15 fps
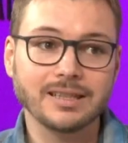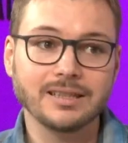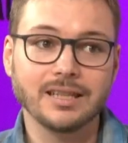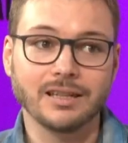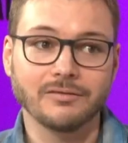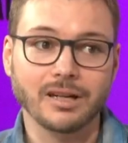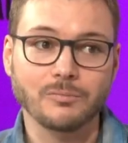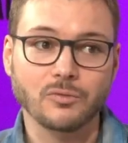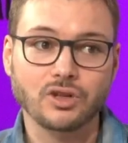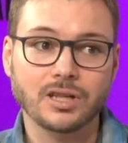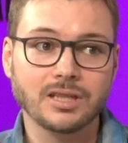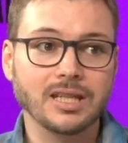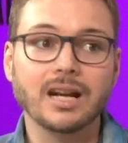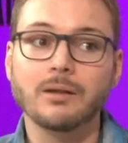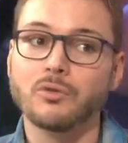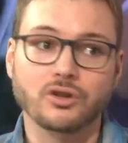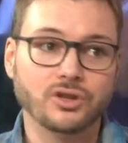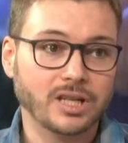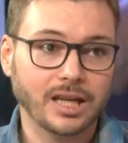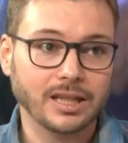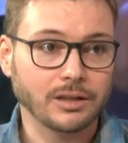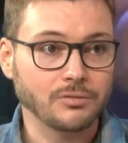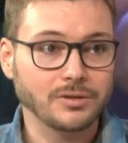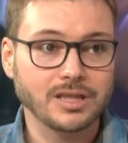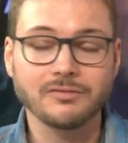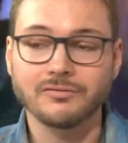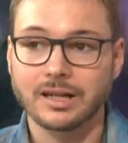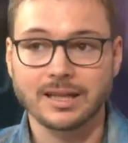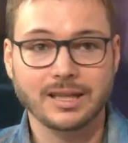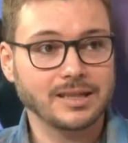est vraiment génial, Blanche Gardin aussi.
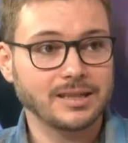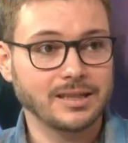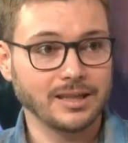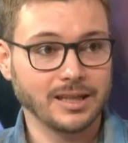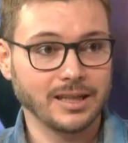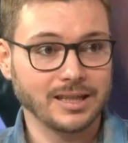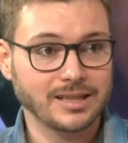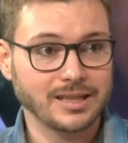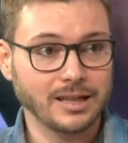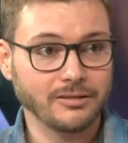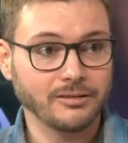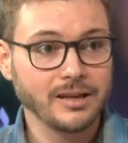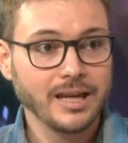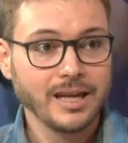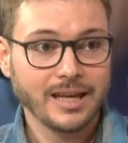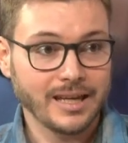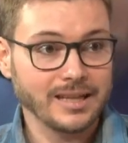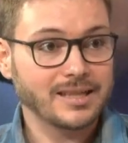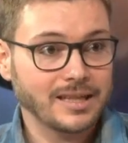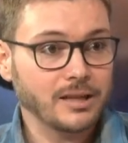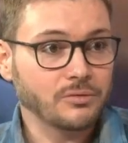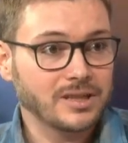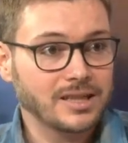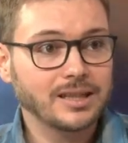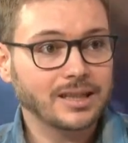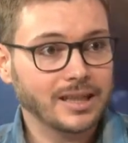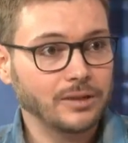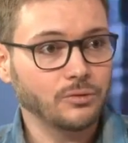Enfin, le casting est excellent. Et c'est aussi très